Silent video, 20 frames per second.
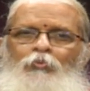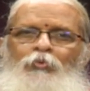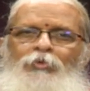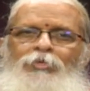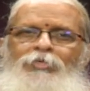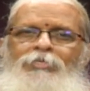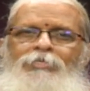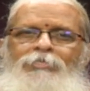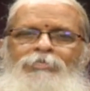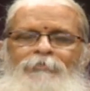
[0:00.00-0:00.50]

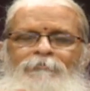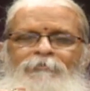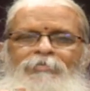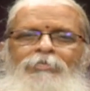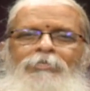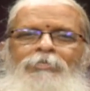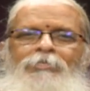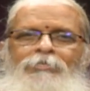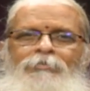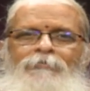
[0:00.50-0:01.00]

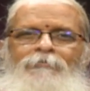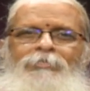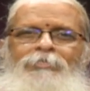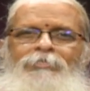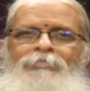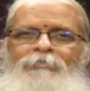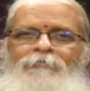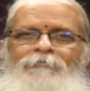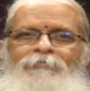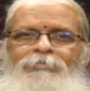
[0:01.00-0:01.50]
ఉన్నతమైనటువంటి
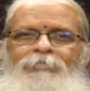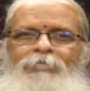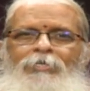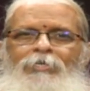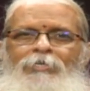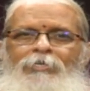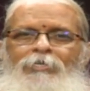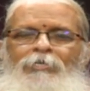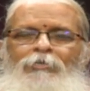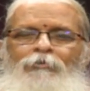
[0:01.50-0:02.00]

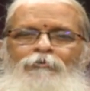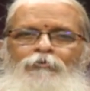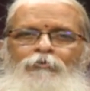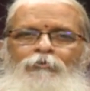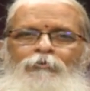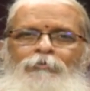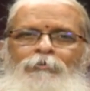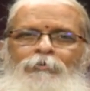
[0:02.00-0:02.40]
సంస్కారాలతో